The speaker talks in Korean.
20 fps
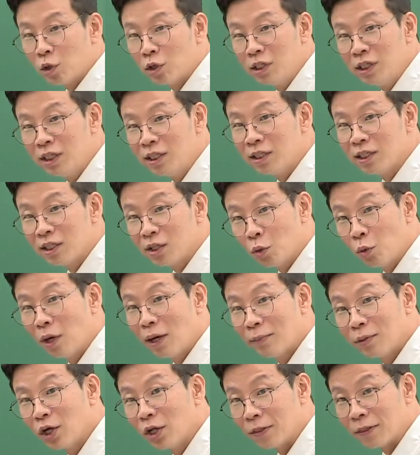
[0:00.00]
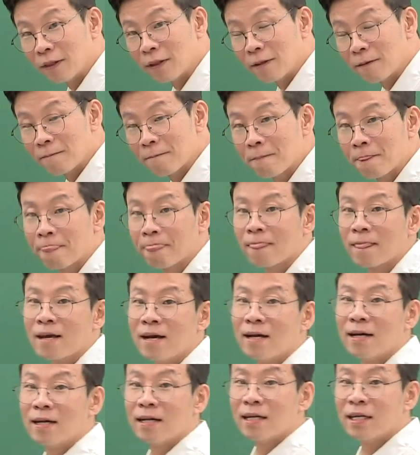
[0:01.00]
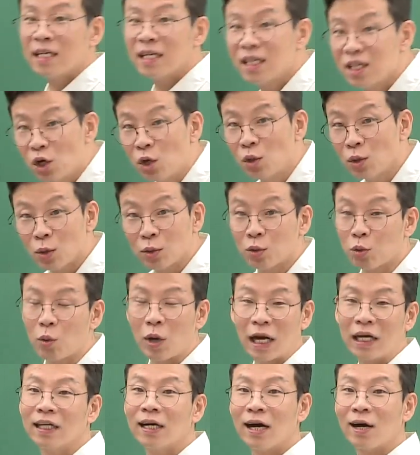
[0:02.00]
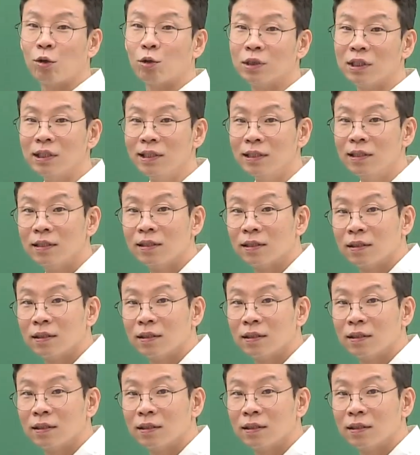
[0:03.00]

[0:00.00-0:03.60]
원리를 이용하면 이런 것도 가능하거든.